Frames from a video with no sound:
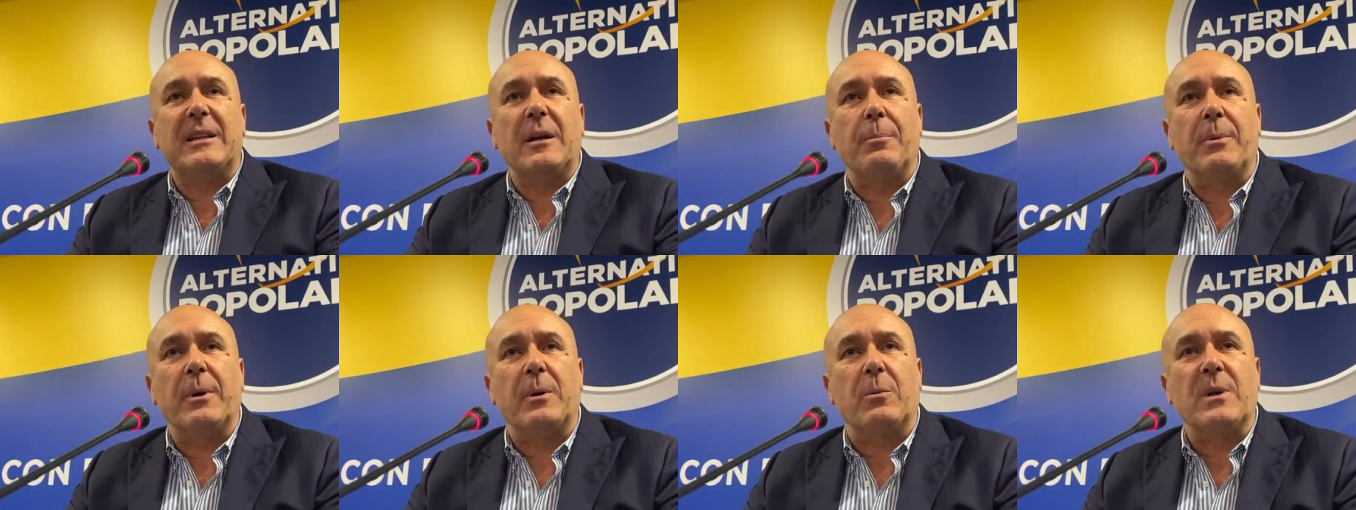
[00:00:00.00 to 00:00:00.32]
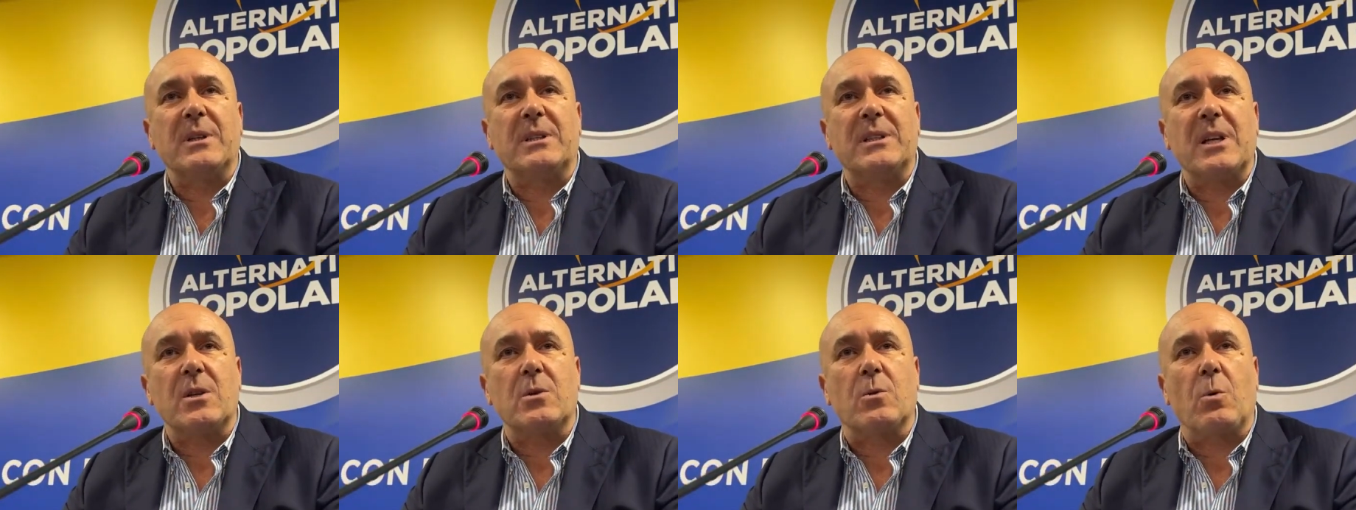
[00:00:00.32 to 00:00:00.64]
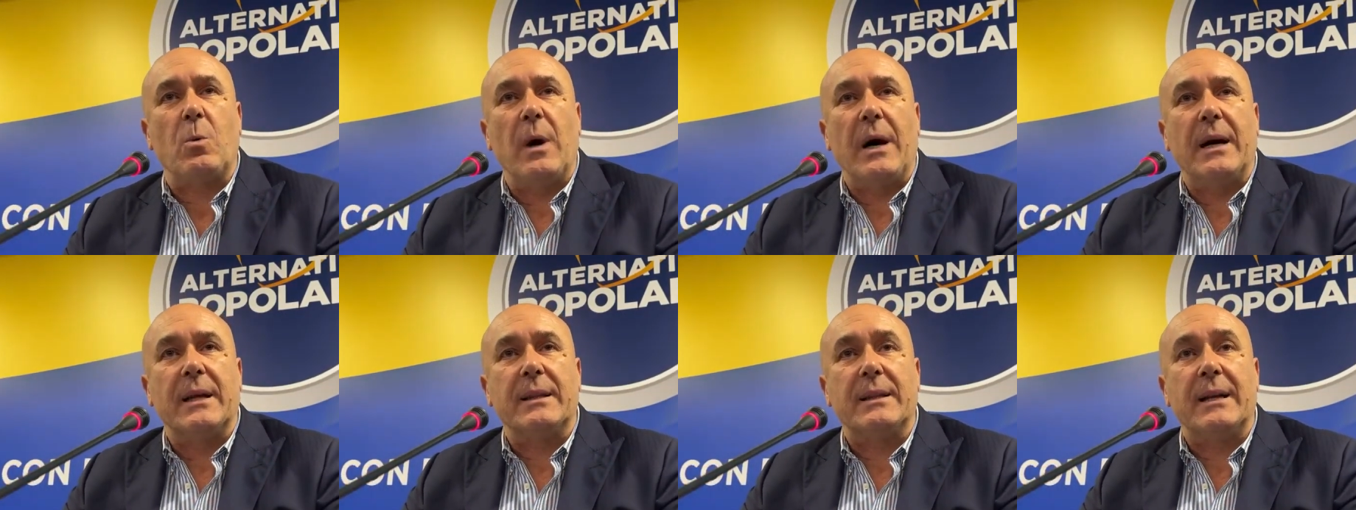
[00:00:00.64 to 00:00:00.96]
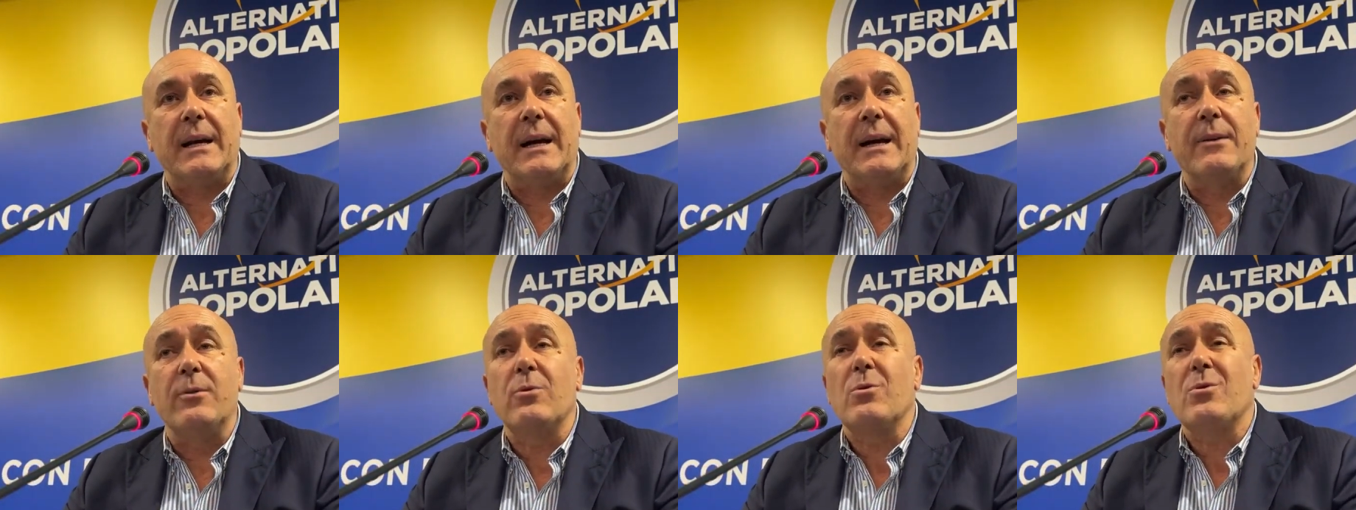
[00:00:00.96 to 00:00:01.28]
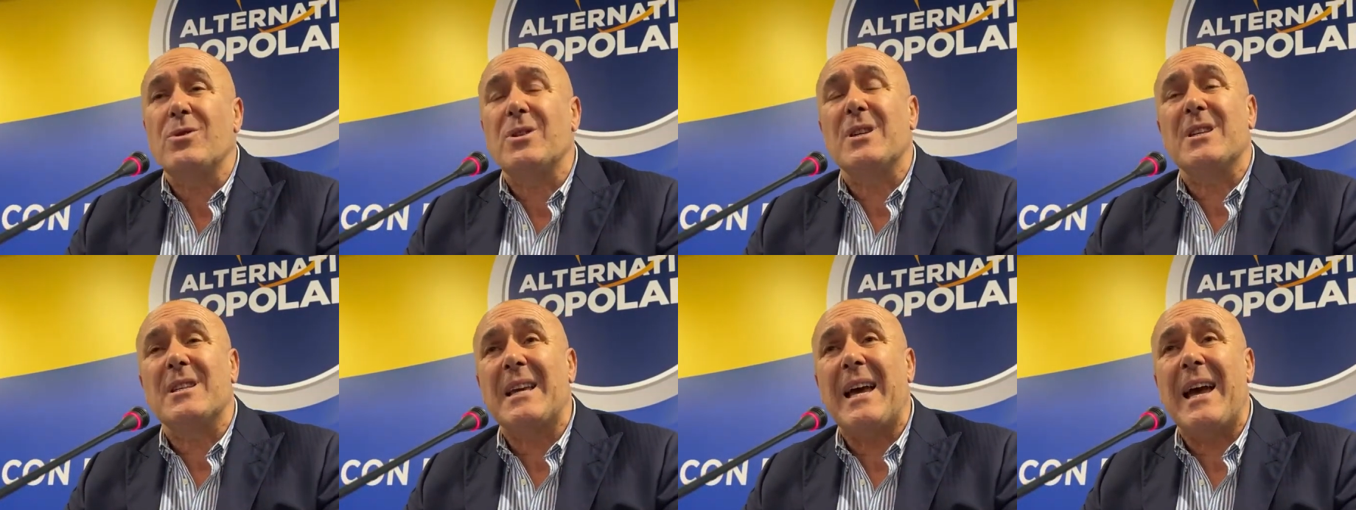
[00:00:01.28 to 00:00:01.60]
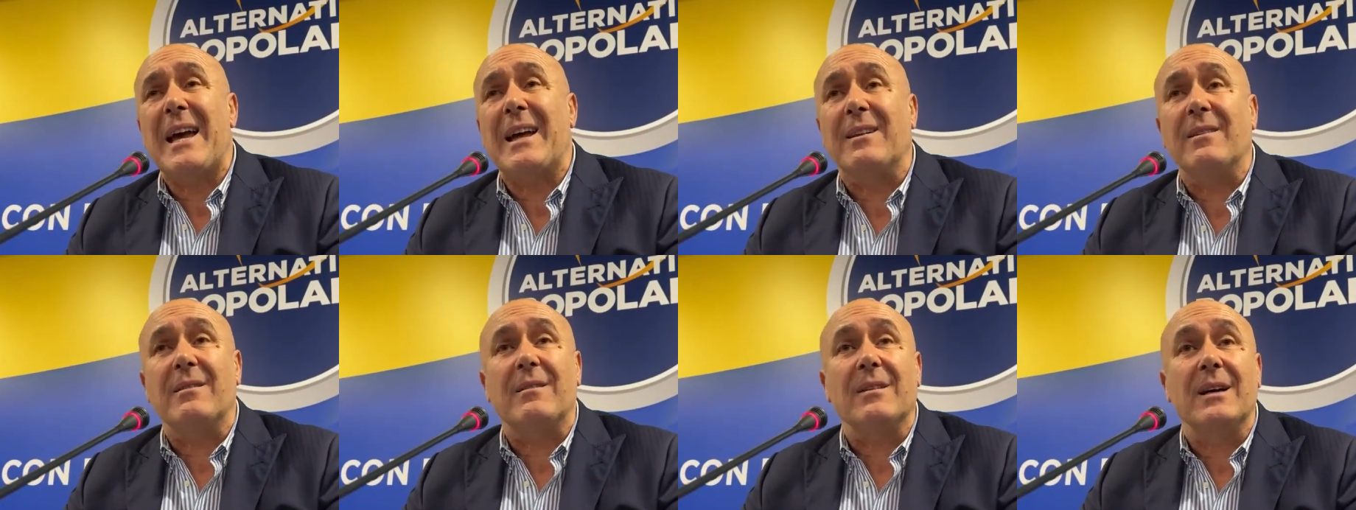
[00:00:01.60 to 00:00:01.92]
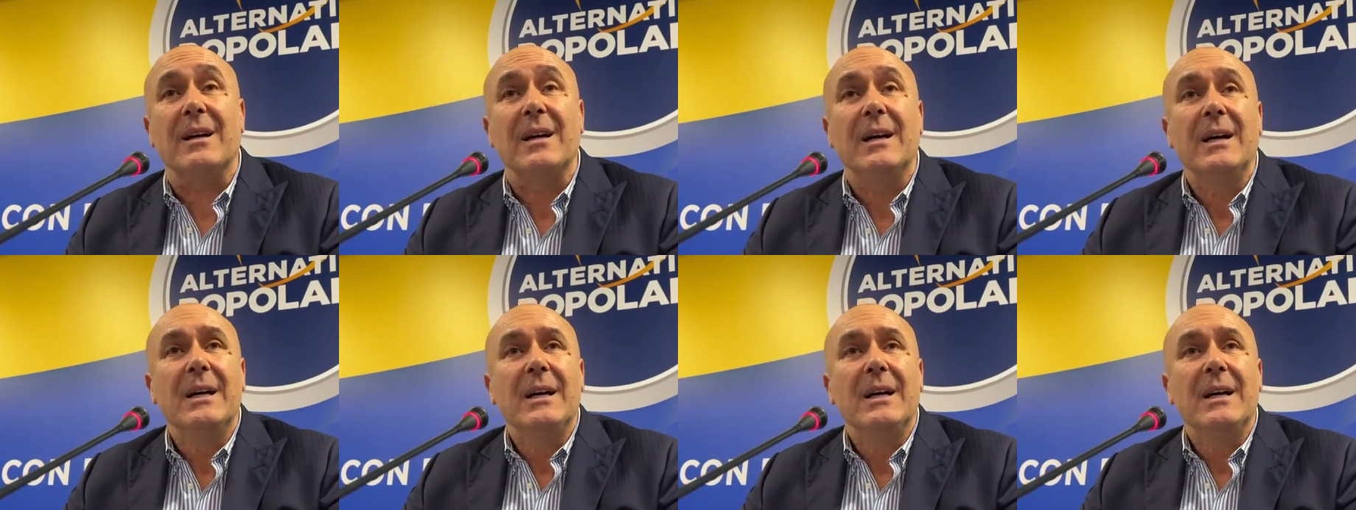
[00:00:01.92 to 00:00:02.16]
per questa squadra non si sente.